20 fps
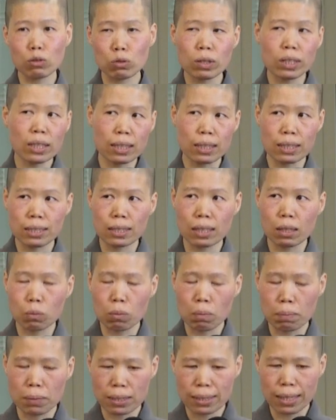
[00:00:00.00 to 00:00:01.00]
所以以前
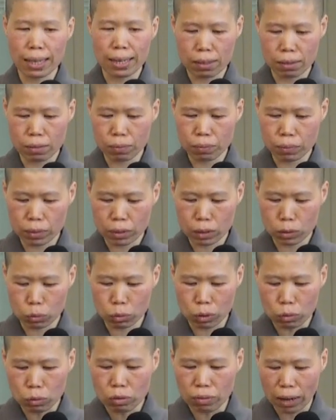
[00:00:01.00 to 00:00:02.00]
我们在
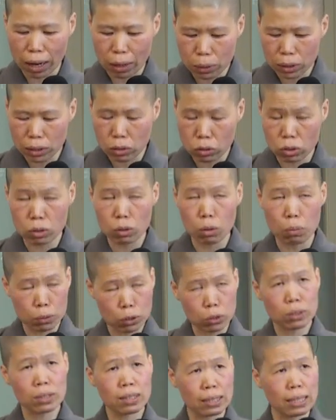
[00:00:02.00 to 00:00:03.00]
水陆法会的时候，我们
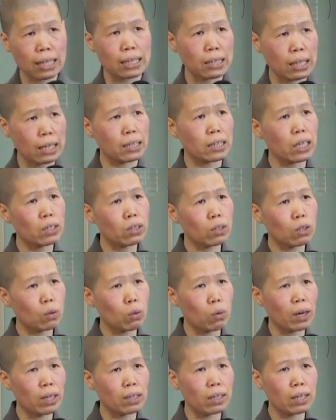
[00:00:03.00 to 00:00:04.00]
就一直在强调一个
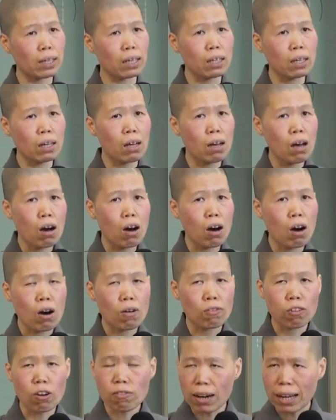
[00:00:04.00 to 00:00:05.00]
观念：
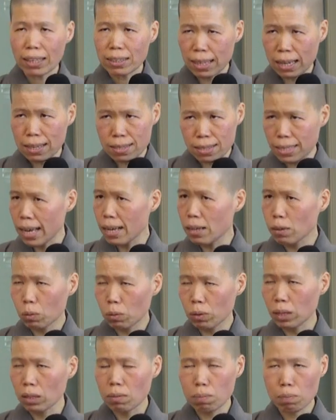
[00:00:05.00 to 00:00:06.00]
佛法讲忏
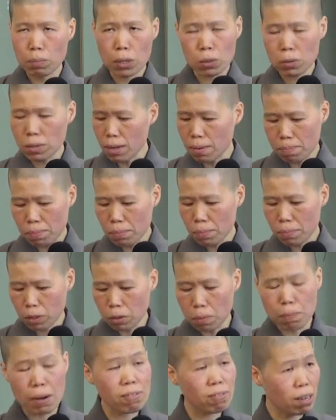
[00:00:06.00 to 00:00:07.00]
悔，没有人
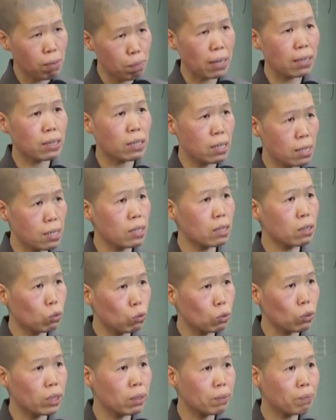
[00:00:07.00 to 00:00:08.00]
有办法帮你赦
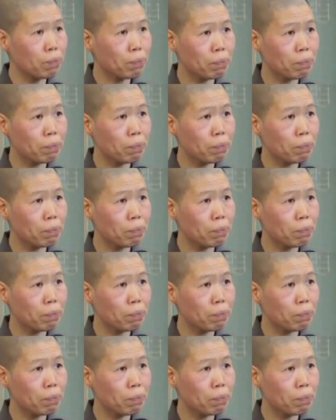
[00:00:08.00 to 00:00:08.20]
罪，